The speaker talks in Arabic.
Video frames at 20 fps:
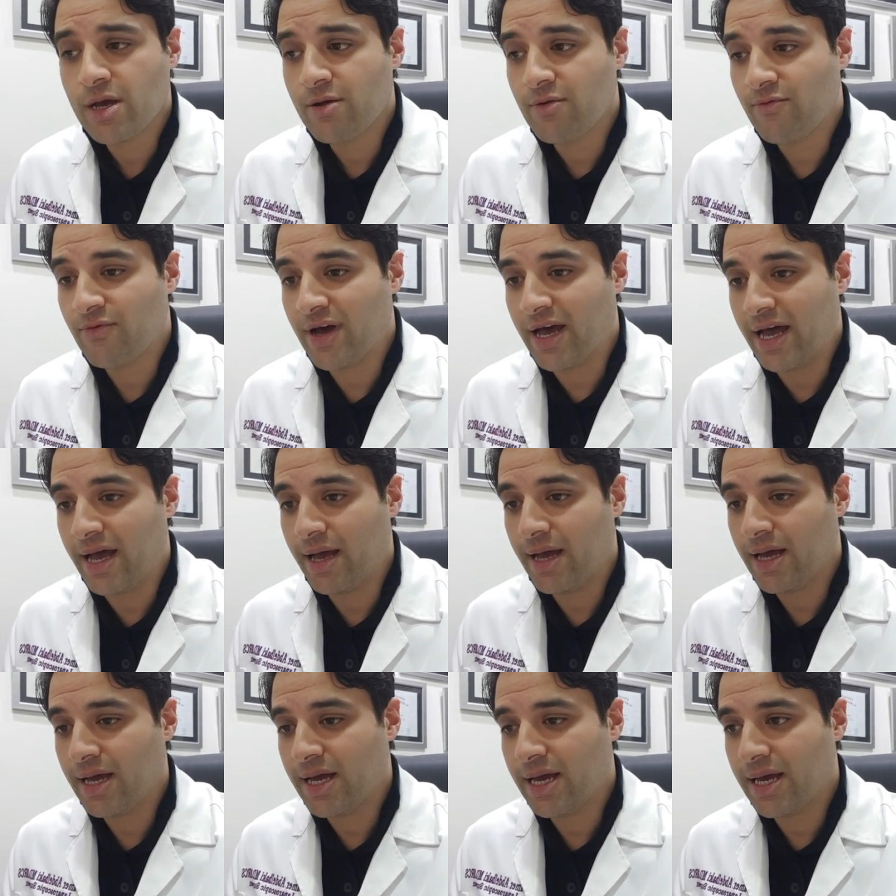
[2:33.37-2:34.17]

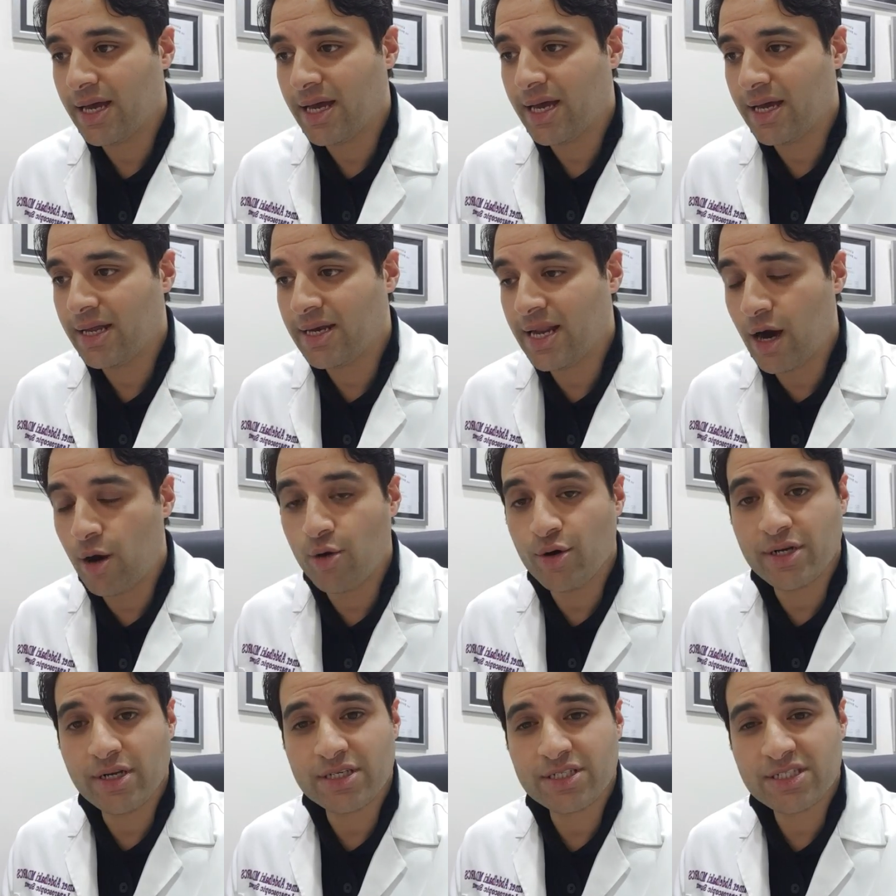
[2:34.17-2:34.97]

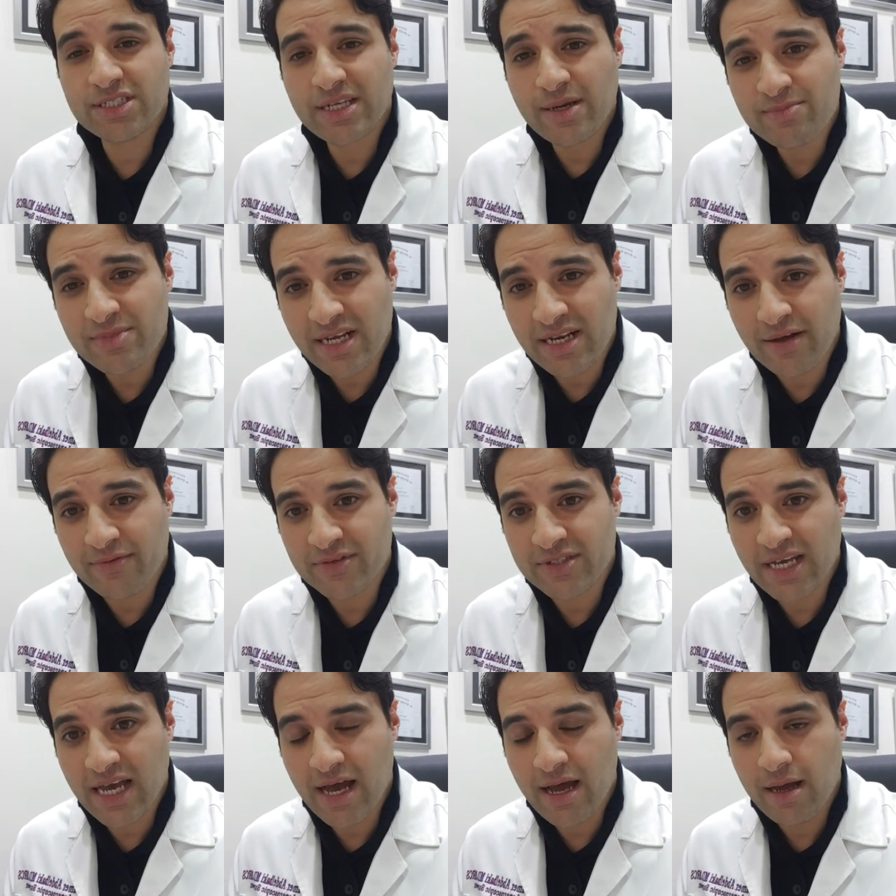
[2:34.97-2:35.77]
فلقوا ان السمنه
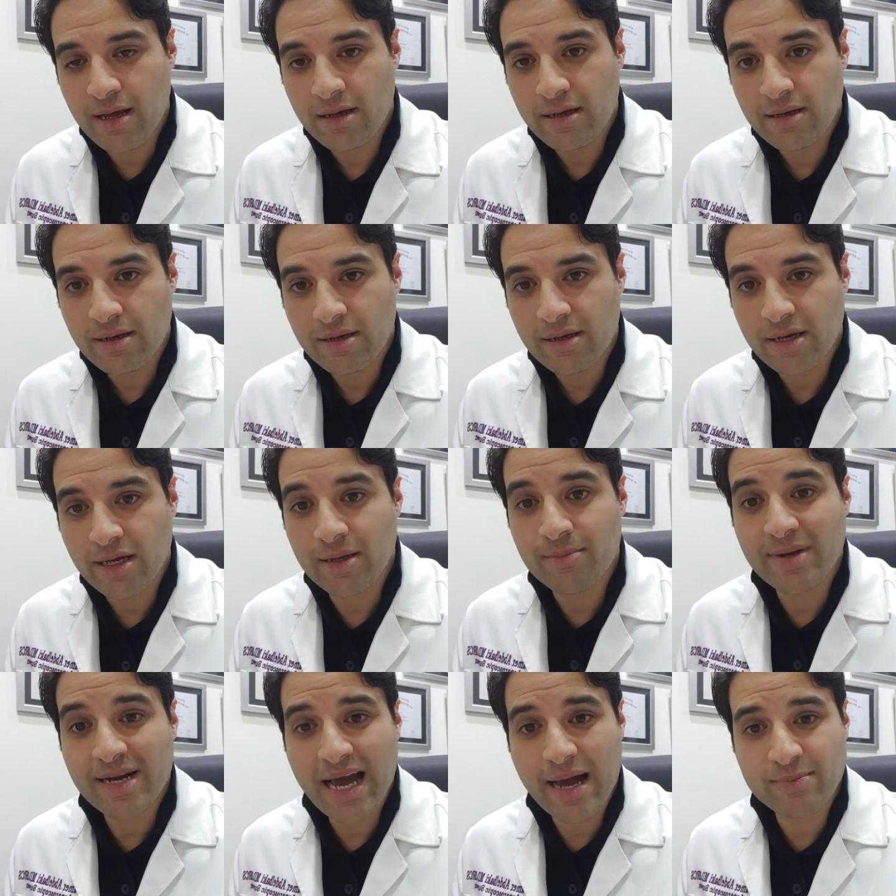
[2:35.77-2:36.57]
نفسها
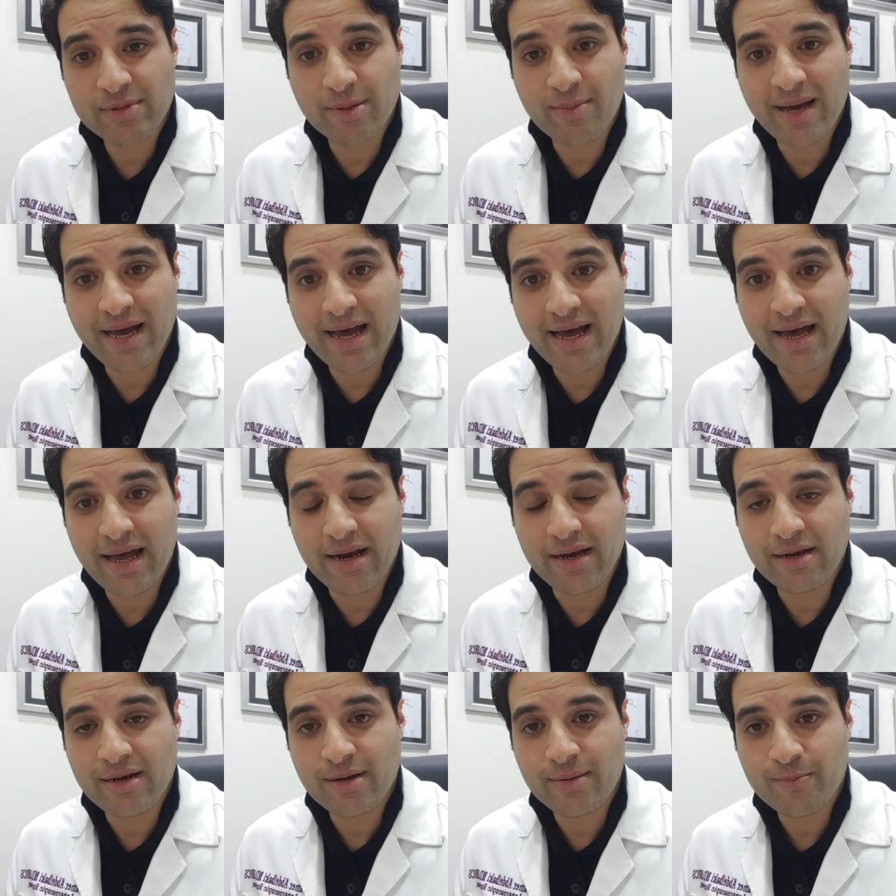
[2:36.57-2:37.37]
المناعه بتبقى اقل